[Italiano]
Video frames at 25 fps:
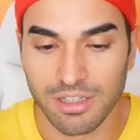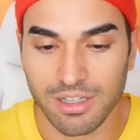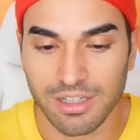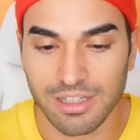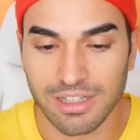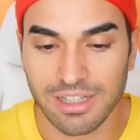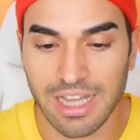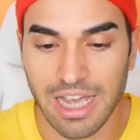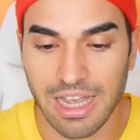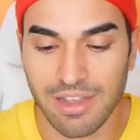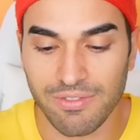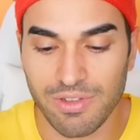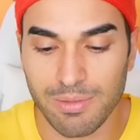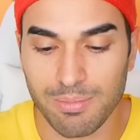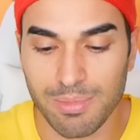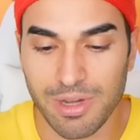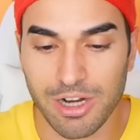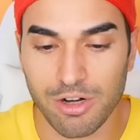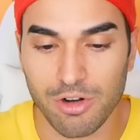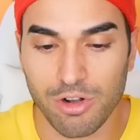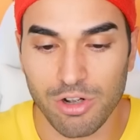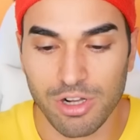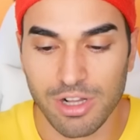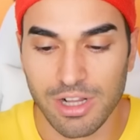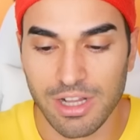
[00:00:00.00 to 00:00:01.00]
Dai, vi
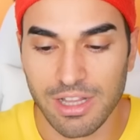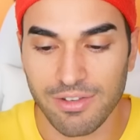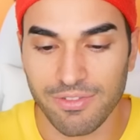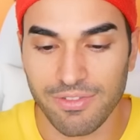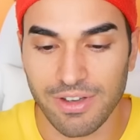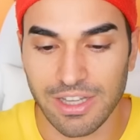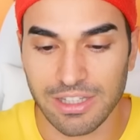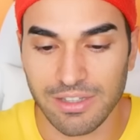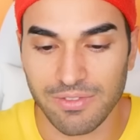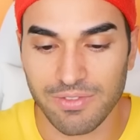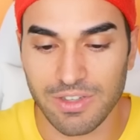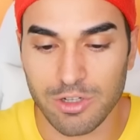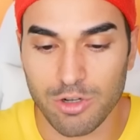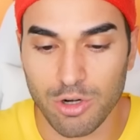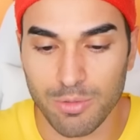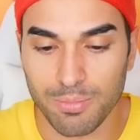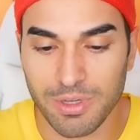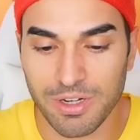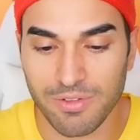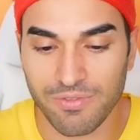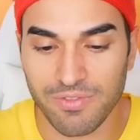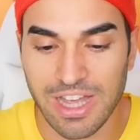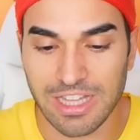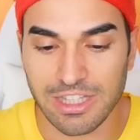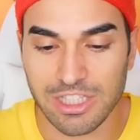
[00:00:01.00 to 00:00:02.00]
prego, fatevi
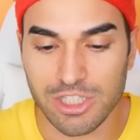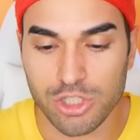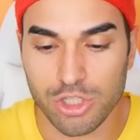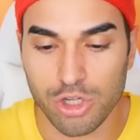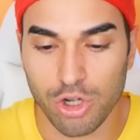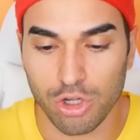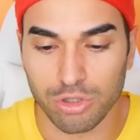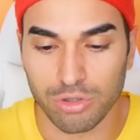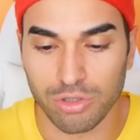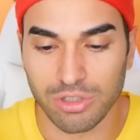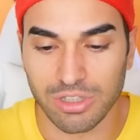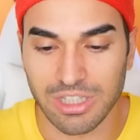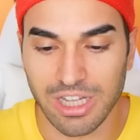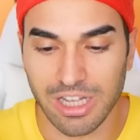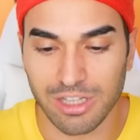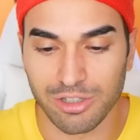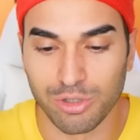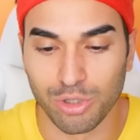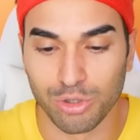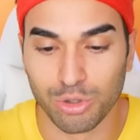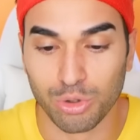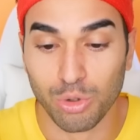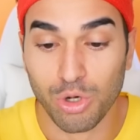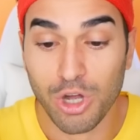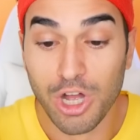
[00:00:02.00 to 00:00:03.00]
colpire. Va di sotto
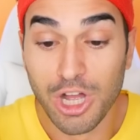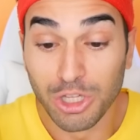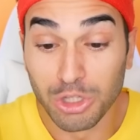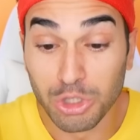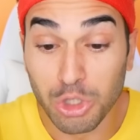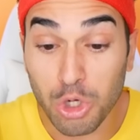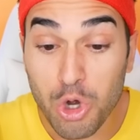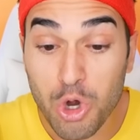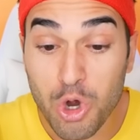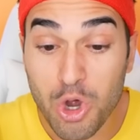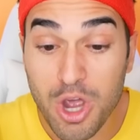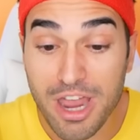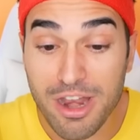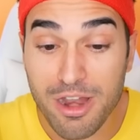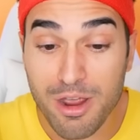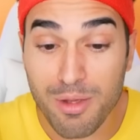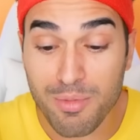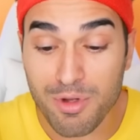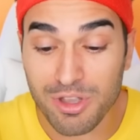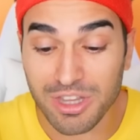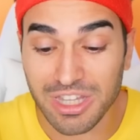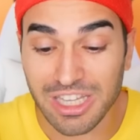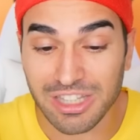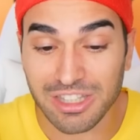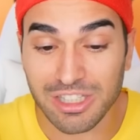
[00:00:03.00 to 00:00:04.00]
intanto tu. Due ne ho
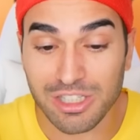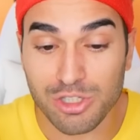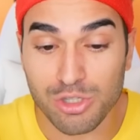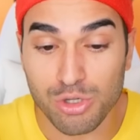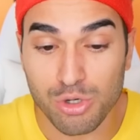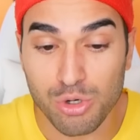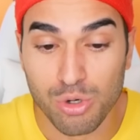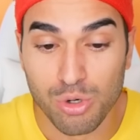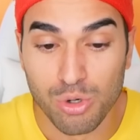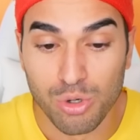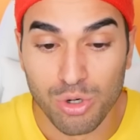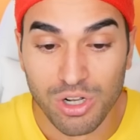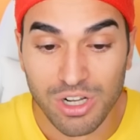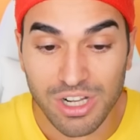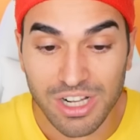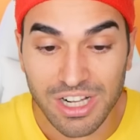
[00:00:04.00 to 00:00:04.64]
buttati giù!